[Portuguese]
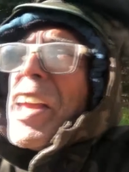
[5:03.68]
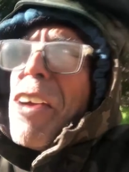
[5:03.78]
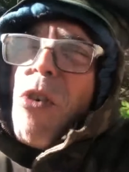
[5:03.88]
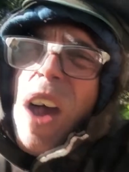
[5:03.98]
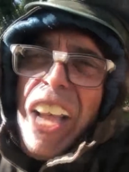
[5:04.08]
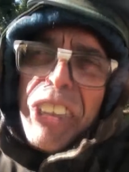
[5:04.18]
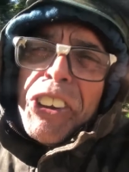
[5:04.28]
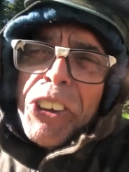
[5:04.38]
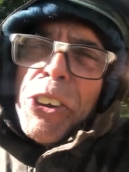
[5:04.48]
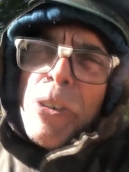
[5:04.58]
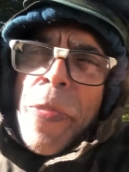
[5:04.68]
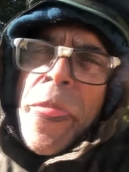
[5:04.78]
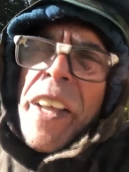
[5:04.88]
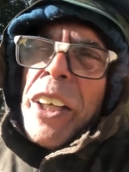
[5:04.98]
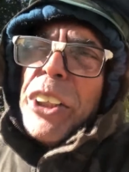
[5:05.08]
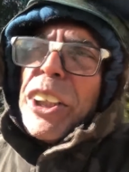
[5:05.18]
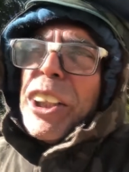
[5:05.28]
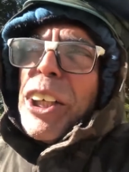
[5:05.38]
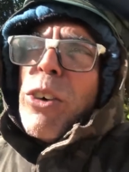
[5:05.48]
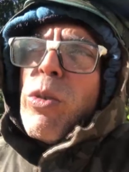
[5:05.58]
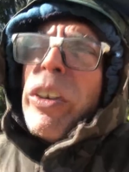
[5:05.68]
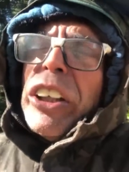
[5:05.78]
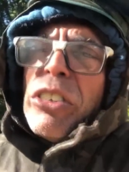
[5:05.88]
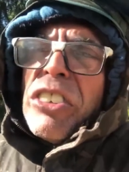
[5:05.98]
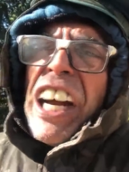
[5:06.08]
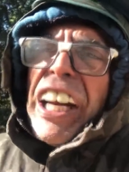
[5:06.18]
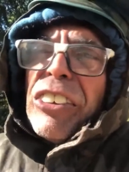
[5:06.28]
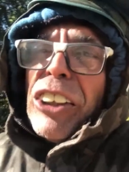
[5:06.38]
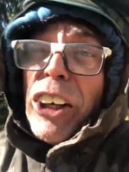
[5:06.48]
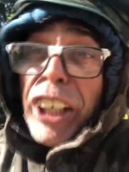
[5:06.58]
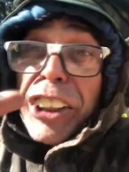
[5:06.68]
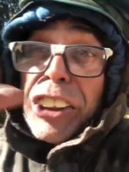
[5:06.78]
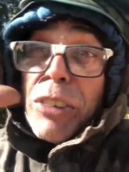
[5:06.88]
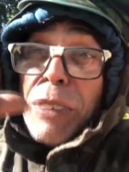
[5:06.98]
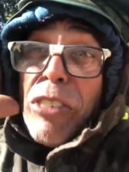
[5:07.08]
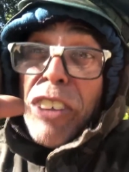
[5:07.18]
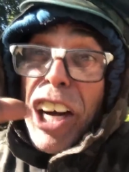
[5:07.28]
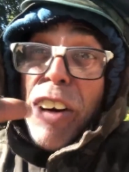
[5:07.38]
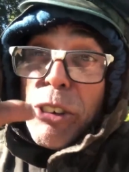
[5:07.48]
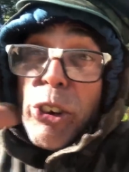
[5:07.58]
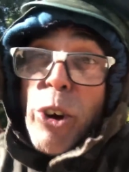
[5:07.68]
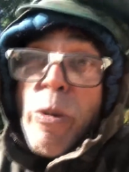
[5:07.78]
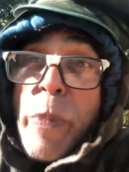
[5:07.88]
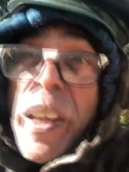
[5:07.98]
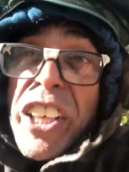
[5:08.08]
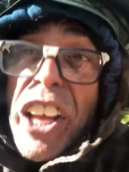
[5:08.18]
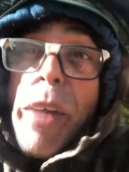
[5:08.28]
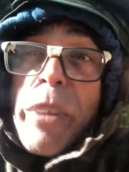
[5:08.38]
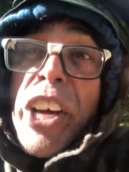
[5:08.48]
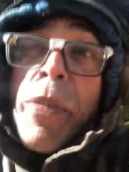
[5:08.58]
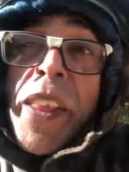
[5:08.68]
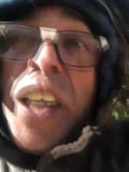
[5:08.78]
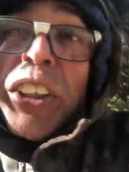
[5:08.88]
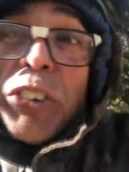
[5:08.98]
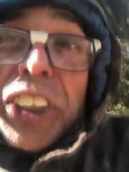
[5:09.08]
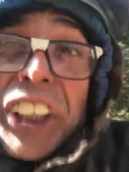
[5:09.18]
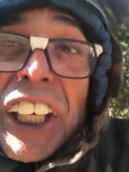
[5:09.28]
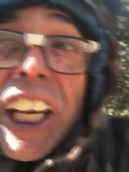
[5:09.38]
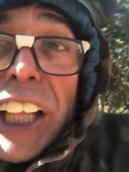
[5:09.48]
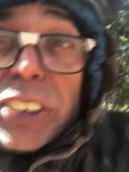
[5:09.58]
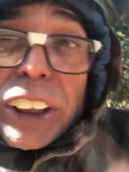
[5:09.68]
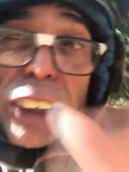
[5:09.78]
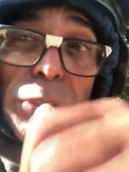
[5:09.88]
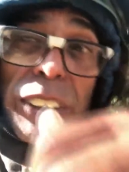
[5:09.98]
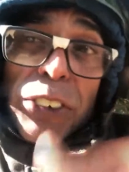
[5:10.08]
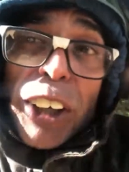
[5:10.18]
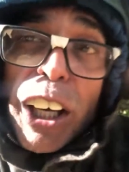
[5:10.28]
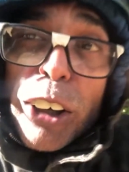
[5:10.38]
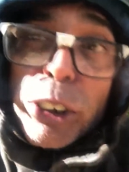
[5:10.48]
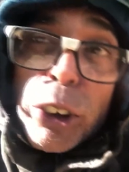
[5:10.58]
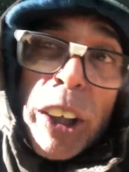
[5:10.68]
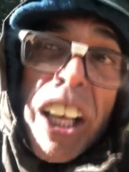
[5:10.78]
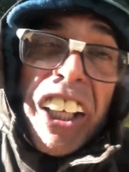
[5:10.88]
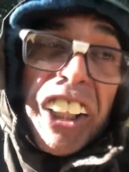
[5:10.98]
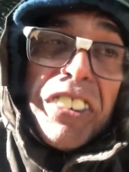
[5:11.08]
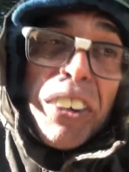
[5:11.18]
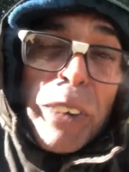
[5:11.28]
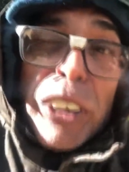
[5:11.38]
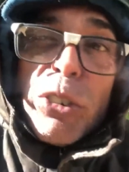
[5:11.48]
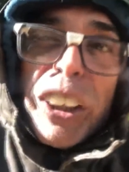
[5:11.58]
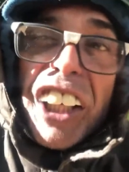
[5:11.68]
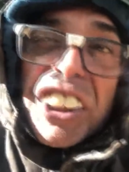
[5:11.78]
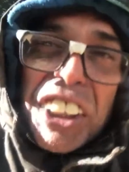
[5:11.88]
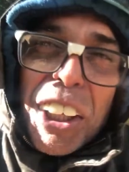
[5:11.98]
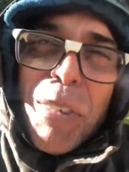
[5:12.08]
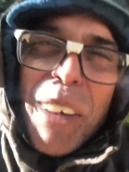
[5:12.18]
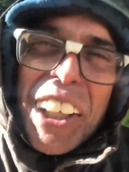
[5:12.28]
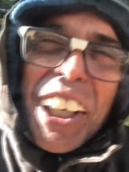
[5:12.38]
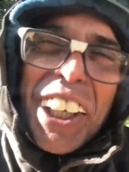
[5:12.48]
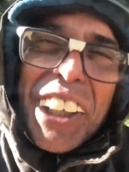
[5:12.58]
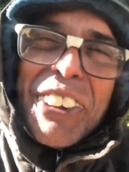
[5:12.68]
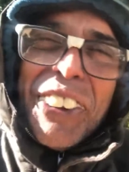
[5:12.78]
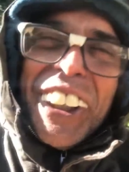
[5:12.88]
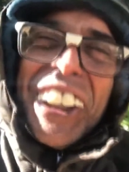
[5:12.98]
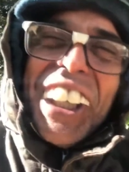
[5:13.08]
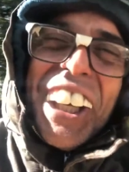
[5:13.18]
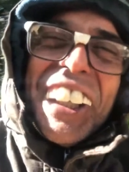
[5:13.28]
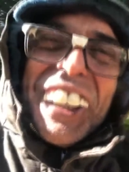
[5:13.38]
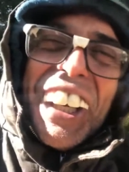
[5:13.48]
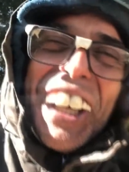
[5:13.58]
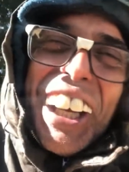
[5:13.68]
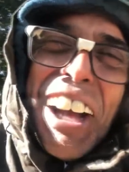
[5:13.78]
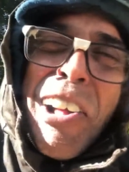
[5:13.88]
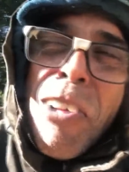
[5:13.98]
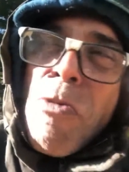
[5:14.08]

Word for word: Eu acho, entendeu? Muito válido na hora de tomar um caldo, sabe? Tu chega lá, tu tá tomando um caldo e vê umas guriazinhas com umas chainhas curtinhas é...